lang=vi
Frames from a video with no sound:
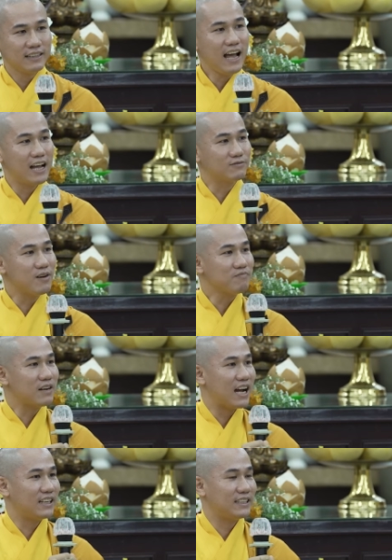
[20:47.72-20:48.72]
Cái hạnh phúc
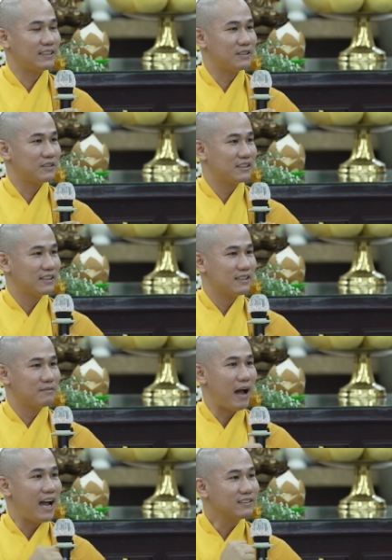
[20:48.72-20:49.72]
này
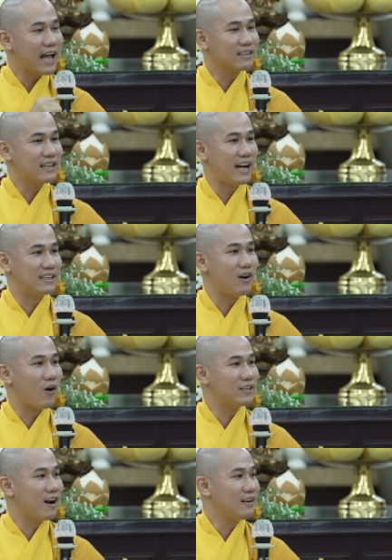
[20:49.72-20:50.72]
bản thân Thầy
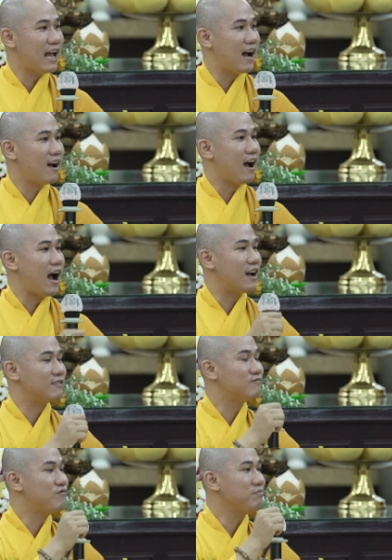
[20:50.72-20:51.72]
gọi nó là
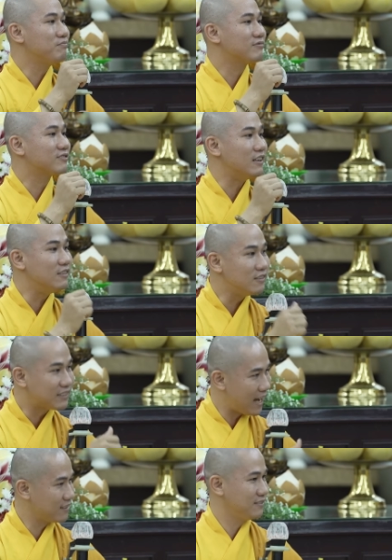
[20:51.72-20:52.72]
hạnh phúc tự
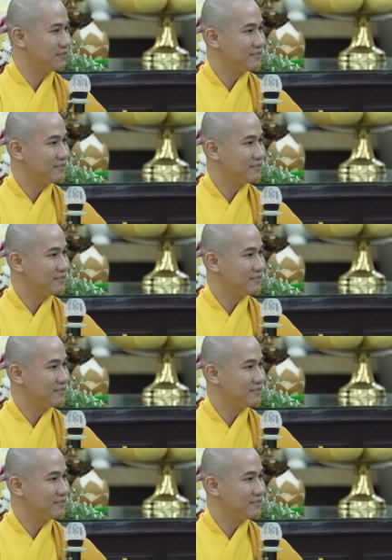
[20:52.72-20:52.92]
thân.